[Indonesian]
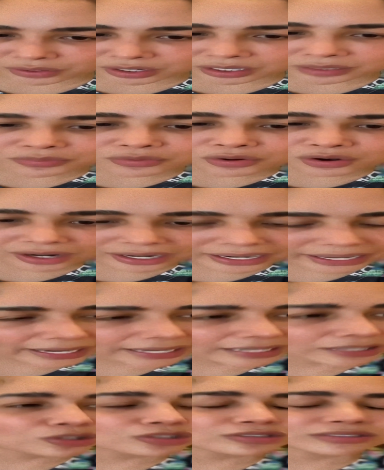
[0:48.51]
war
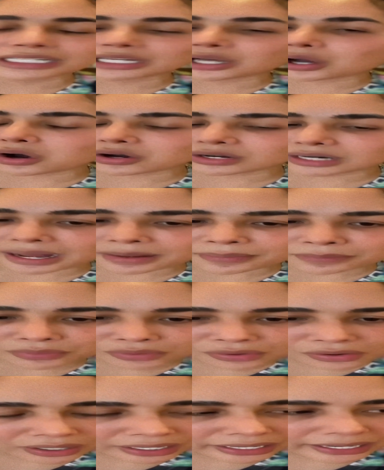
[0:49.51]
boleh musik orang
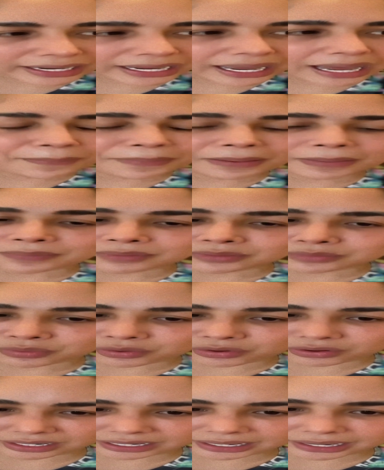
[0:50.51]
boleh apapun
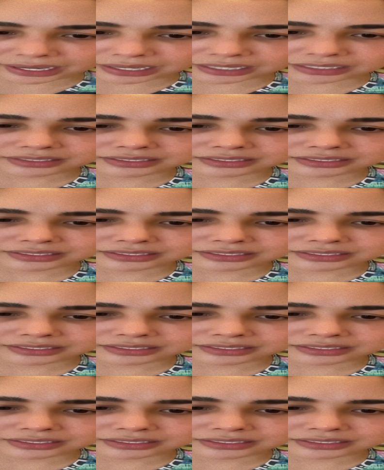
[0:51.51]
boleh